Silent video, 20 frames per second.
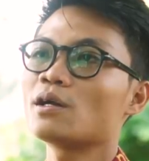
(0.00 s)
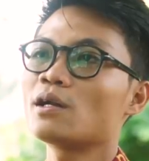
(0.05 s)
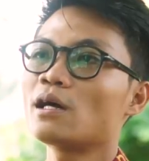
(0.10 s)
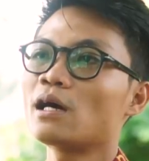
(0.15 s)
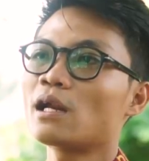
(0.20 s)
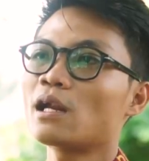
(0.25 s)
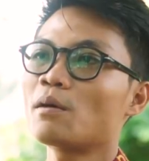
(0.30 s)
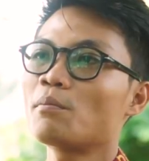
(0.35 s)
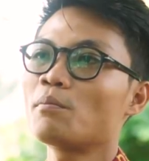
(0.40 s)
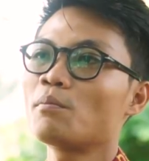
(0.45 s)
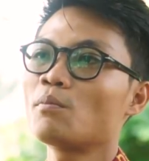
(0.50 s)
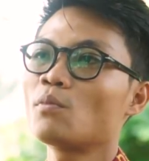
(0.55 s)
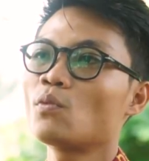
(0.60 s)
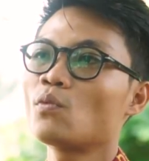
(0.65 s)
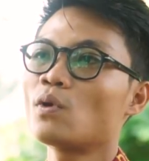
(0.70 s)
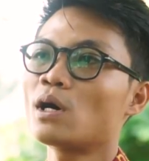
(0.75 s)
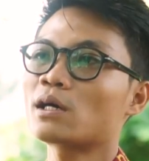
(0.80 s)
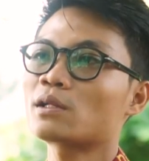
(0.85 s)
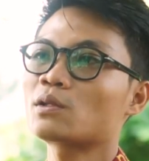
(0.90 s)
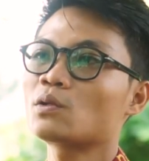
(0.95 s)
dalam
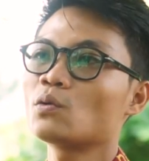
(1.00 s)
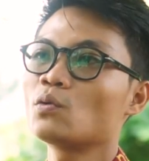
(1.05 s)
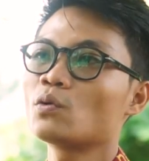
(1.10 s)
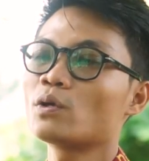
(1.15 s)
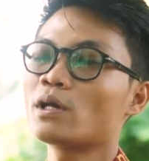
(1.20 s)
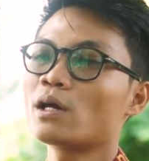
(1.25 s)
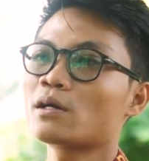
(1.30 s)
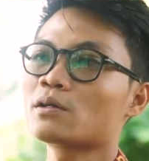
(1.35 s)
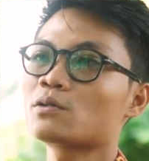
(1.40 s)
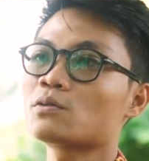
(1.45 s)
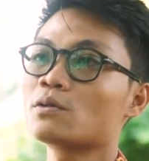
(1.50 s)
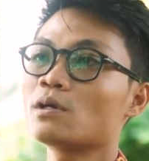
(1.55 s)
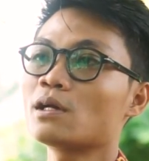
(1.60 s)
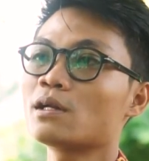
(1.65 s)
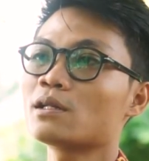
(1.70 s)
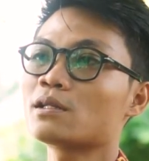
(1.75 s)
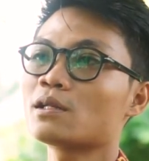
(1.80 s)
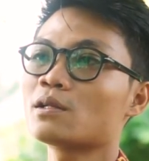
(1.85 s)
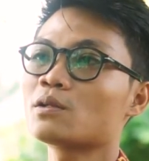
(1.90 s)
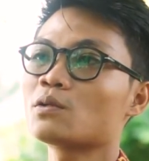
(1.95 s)
waktu yang sudah
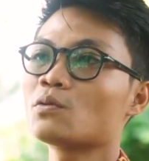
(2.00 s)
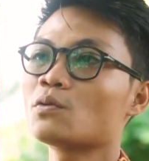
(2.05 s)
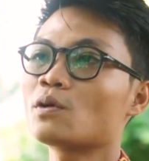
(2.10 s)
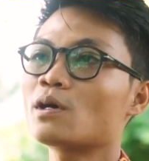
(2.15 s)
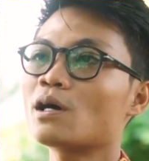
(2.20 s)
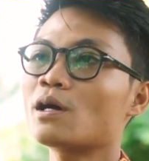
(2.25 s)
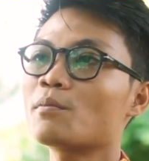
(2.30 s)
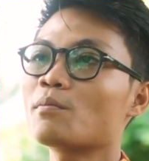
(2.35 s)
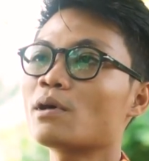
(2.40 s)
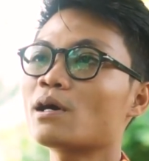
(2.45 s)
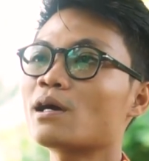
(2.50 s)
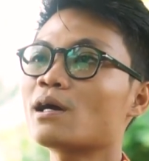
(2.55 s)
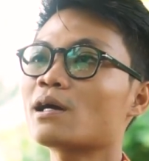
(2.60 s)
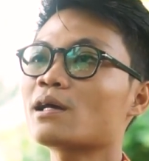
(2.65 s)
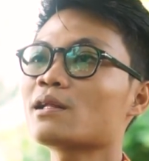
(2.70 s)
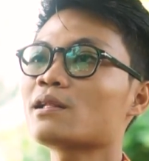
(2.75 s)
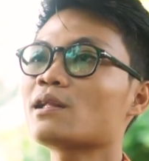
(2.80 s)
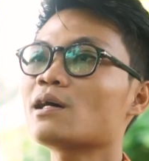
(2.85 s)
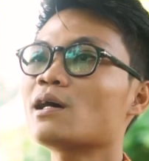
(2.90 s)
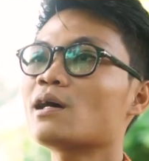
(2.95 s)
ditentukan maka
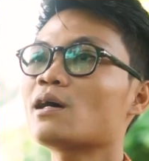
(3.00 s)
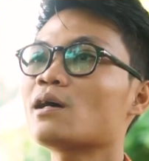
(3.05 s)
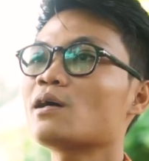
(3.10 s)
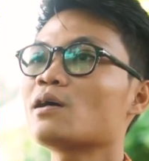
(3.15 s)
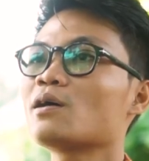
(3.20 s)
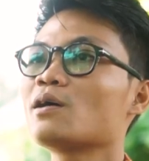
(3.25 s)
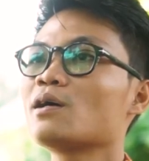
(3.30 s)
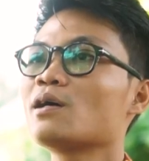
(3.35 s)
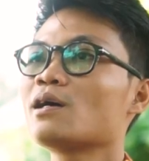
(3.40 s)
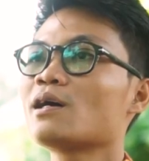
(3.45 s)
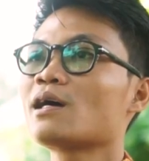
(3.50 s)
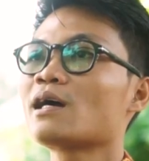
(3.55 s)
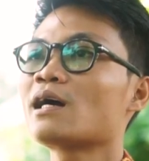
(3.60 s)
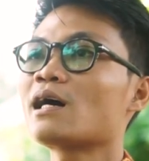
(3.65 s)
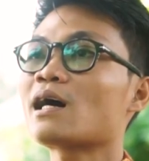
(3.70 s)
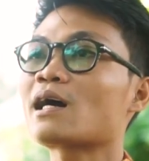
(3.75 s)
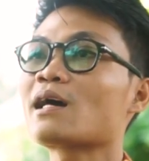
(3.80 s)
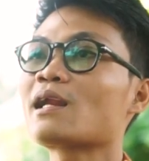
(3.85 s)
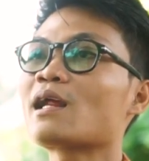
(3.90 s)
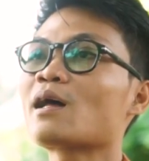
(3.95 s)
kita
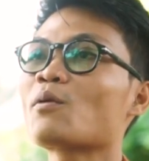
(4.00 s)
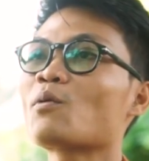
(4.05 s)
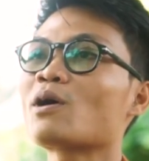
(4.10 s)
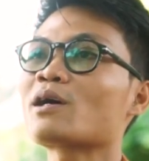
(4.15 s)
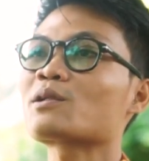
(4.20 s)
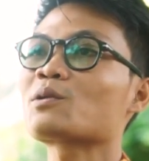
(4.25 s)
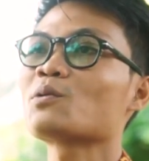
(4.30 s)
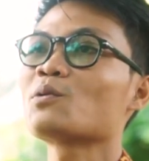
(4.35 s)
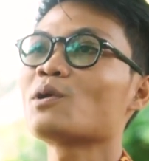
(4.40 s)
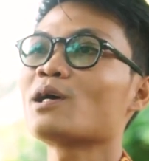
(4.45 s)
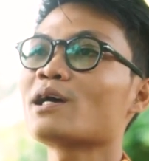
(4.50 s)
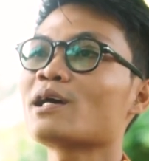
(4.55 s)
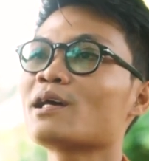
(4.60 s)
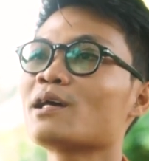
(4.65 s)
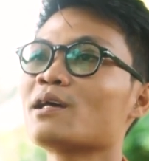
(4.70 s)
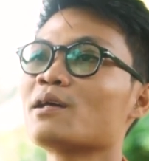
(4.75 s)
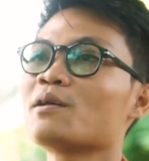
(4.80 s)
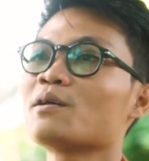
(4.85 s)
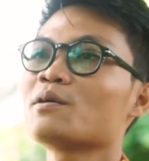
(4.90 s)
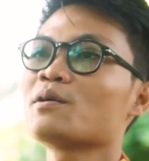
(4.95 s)
nggak kenal waktu
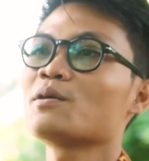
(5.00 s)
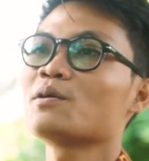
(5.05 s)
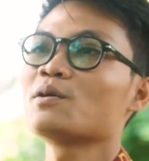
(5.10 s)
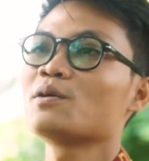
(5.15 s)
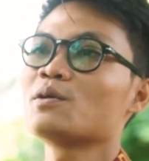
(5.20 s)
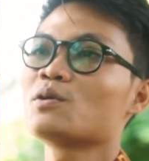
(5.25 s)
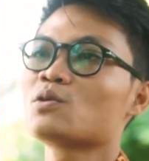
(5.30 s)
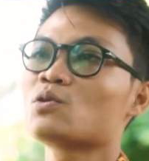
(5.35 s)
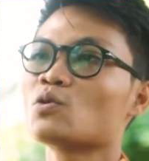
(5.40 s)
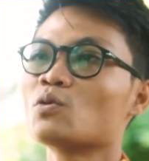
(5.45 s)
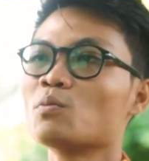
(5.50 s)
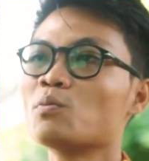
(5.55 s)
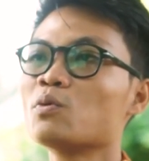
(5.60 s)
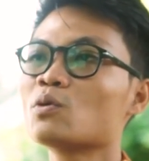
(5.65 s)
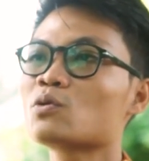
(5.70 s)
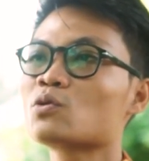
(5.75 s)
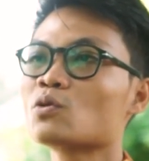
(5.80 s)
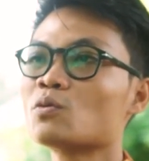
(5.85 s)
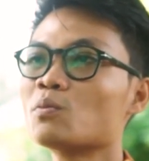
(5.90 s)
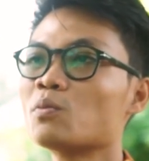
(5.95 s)
lagi
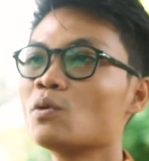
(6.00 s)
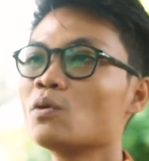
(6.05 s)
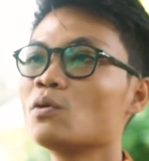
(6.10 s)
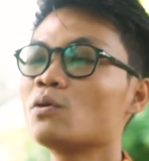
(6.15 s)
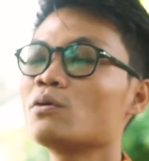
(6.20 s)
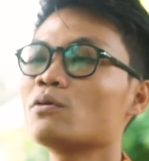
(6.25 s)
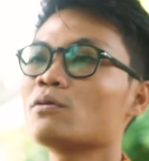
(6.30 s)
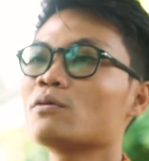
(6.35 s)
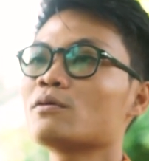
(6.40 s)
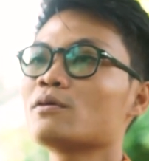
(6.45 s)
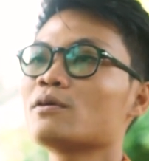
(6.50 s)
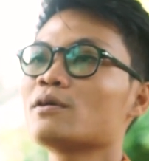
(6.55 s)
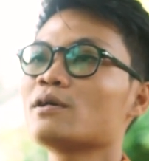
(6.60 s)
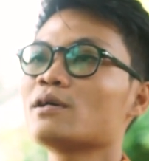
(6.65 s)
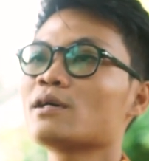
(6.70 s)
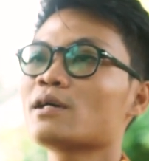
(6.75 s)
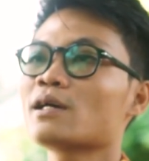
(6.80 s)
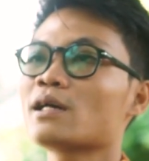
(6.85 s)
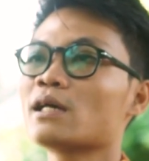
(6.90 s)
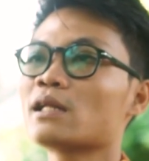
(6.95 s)
subuh subuh
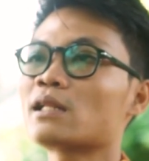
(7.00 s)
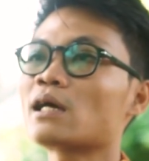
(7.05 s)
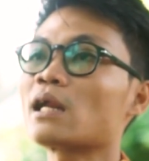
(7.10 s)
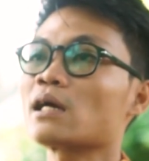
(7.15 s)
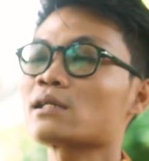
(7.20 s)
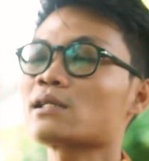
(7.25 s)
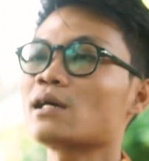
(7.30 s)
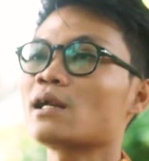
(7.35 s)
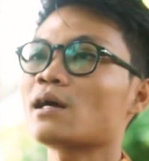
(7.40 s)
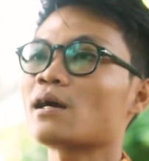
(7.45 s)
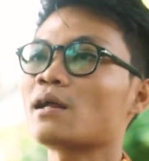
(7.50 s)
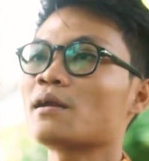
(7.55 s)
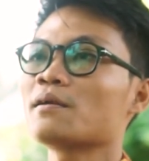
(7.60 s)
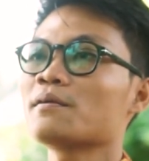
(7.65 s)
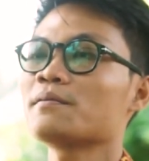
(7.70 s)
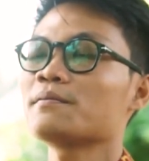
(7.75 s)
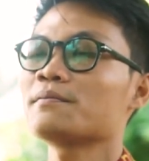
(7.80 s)
kita laksanakan